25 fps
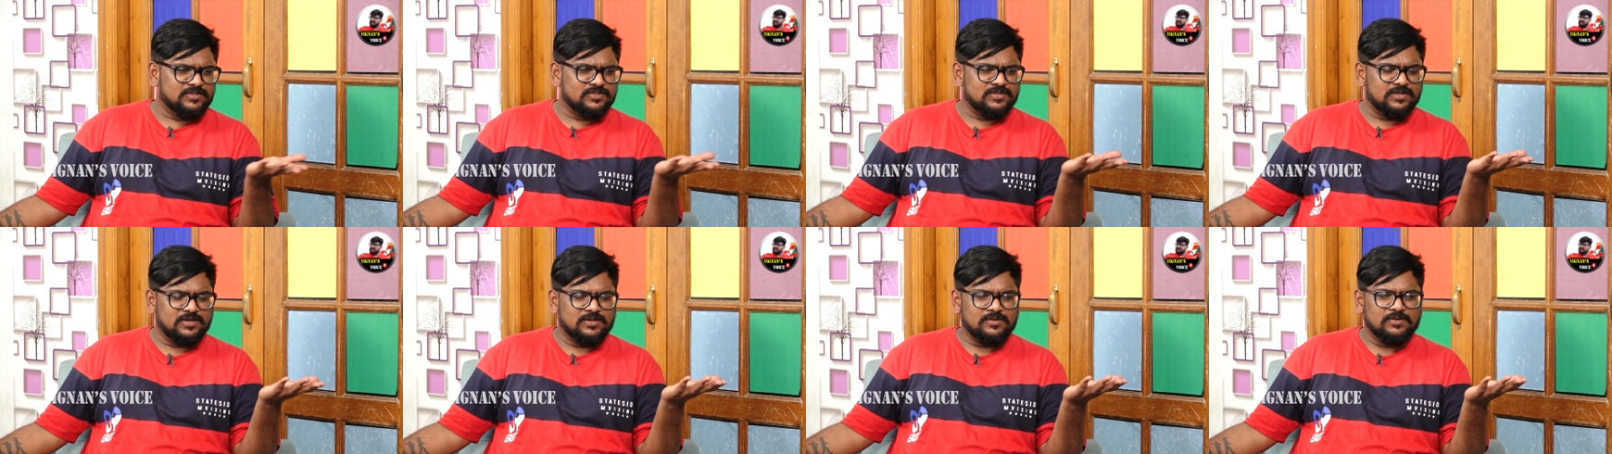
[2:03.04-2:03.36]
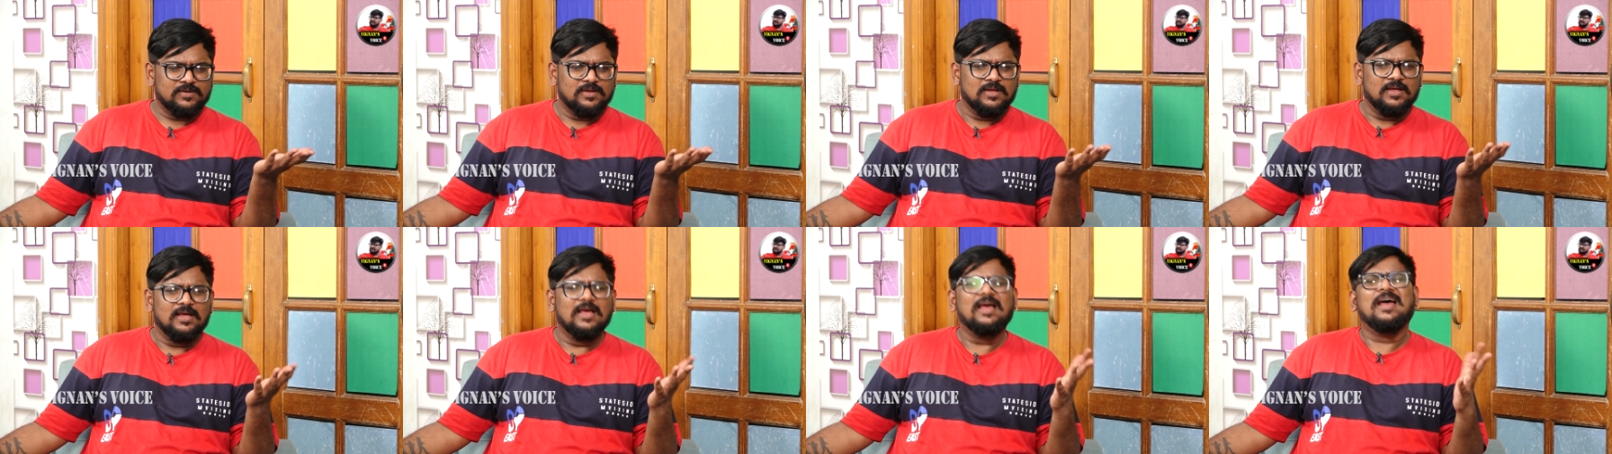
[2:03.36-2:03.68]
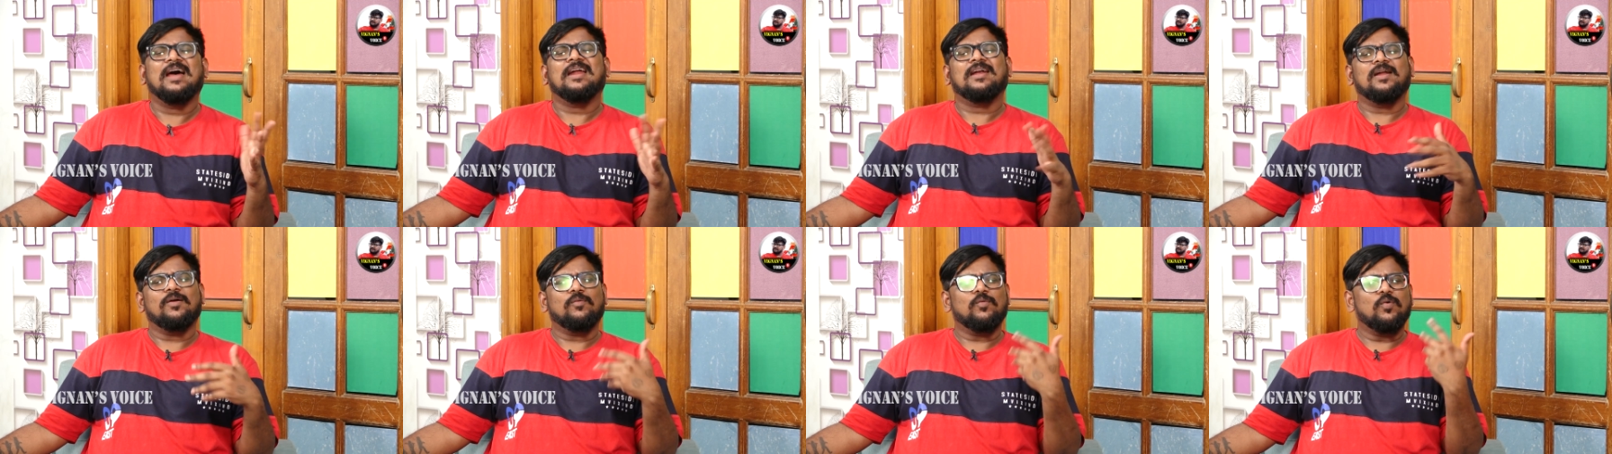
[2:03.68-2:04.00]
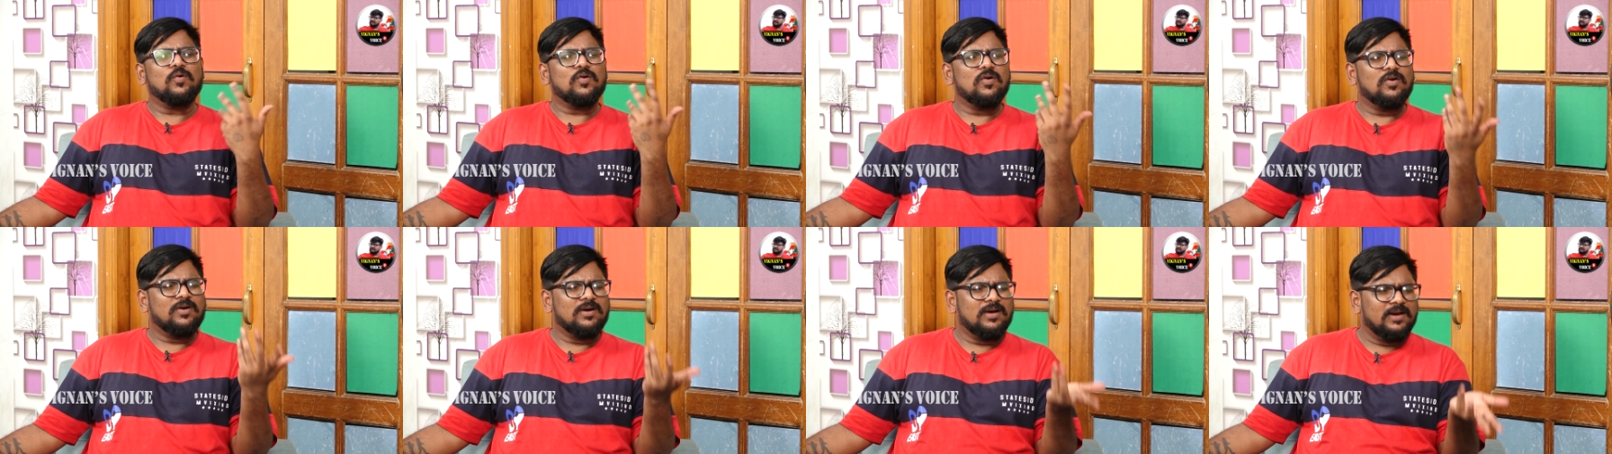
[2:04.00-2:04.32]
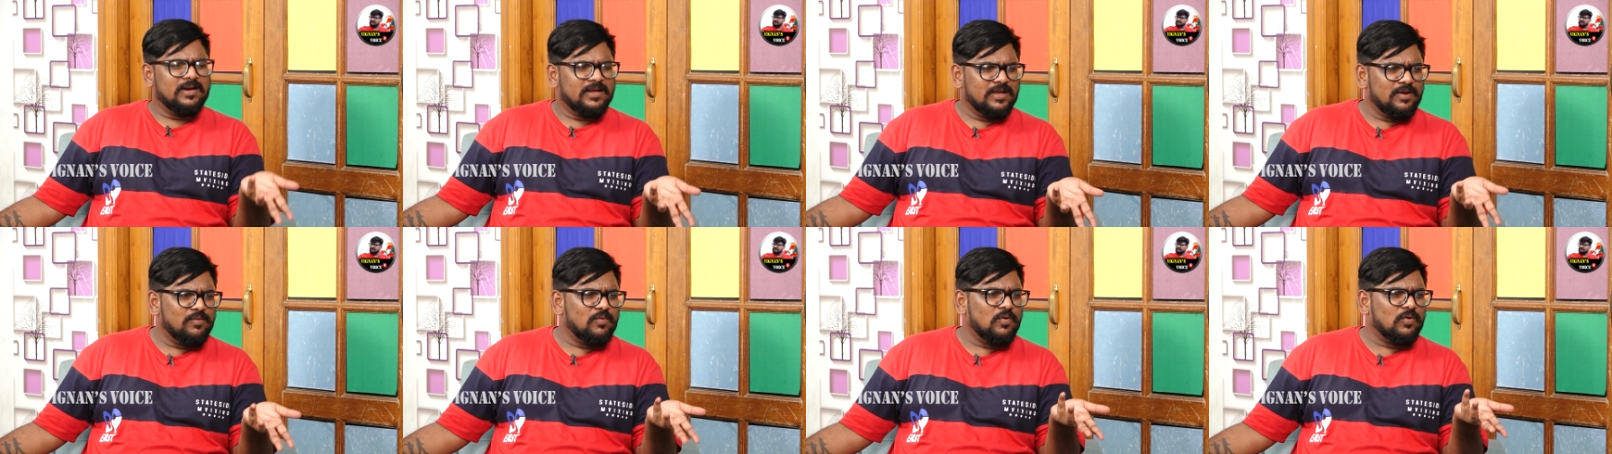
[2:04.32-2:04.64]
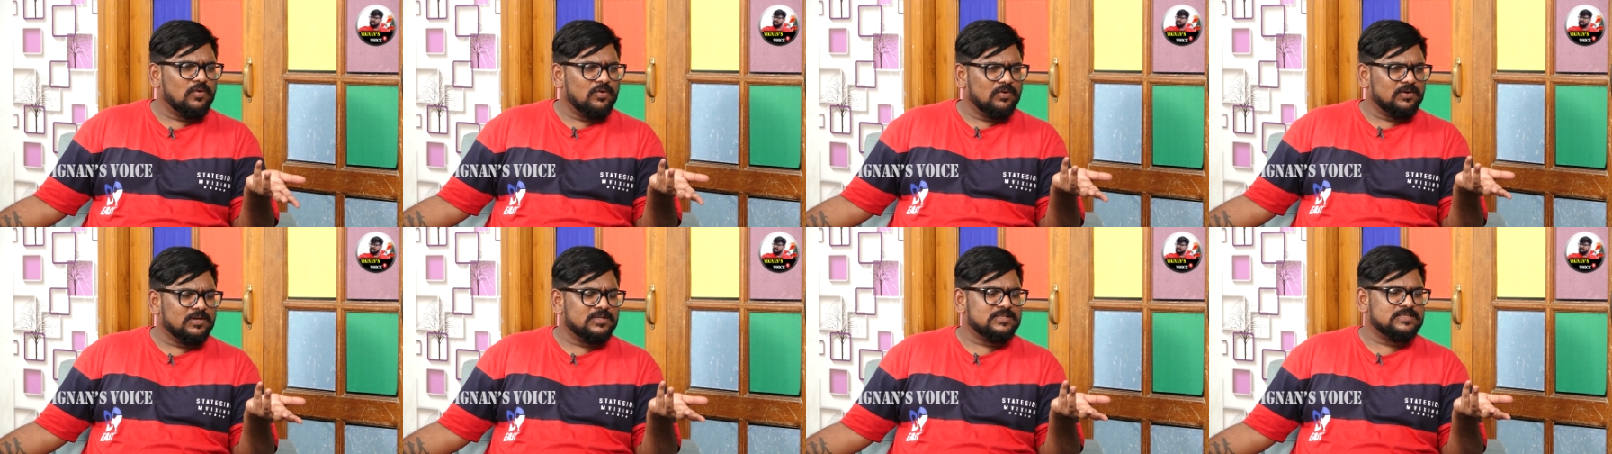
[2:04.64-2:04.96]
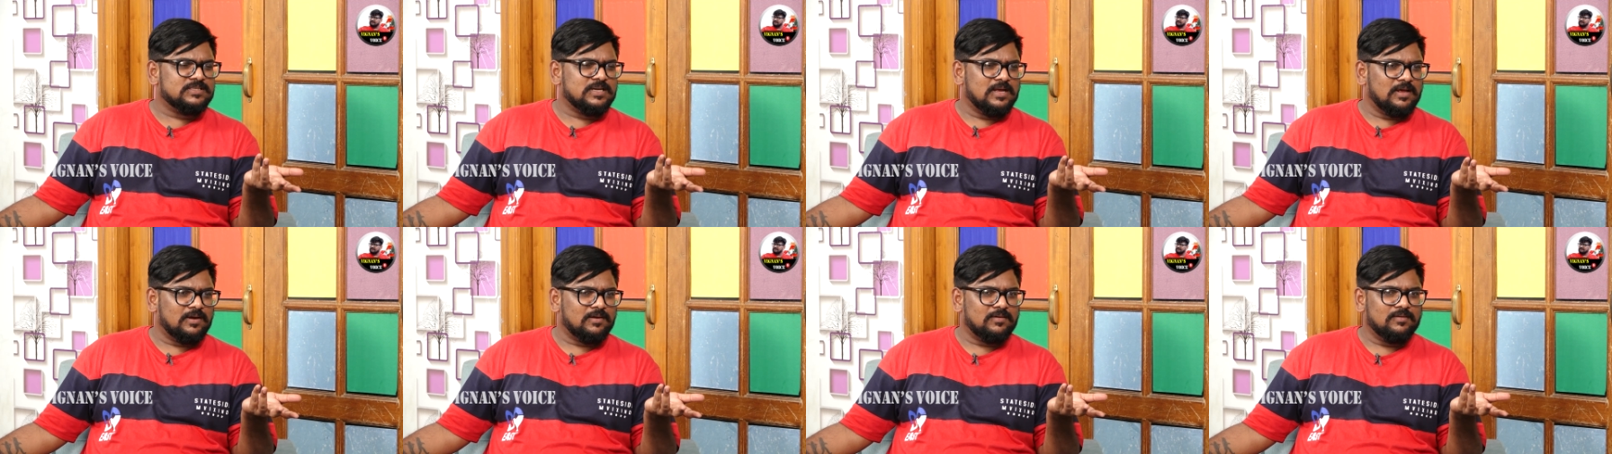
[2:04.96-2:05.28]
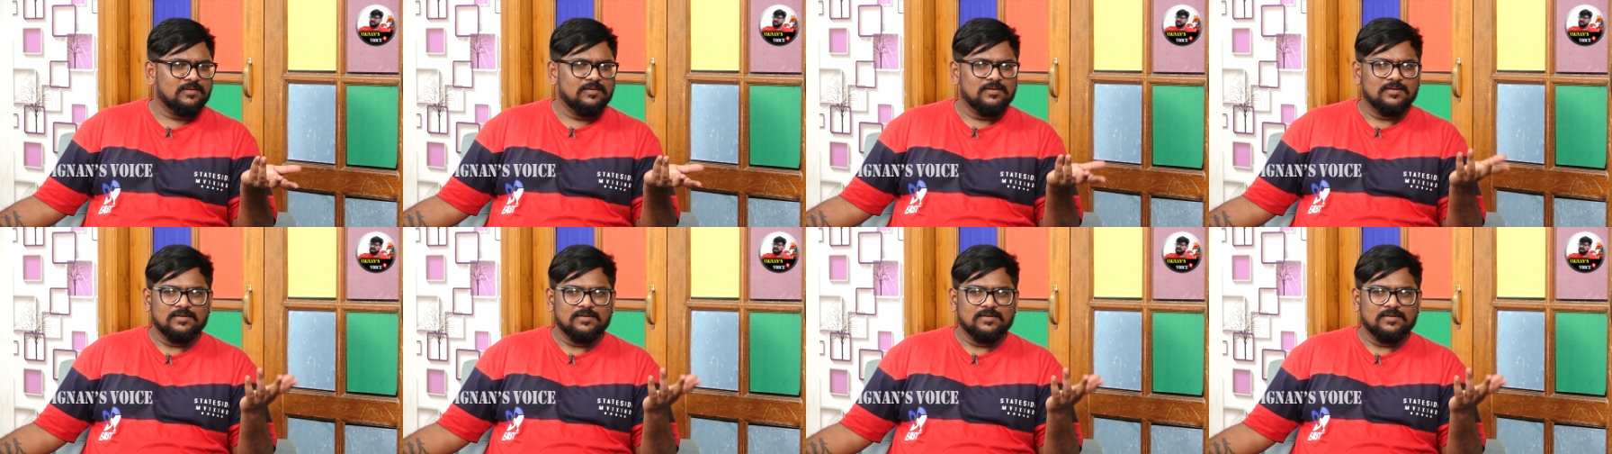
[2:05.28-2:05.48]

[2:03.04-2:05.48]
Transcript: ఇచ్చాడు అట్లా ఒక్కొక్కరికి ఒక్కొక్క స్టార్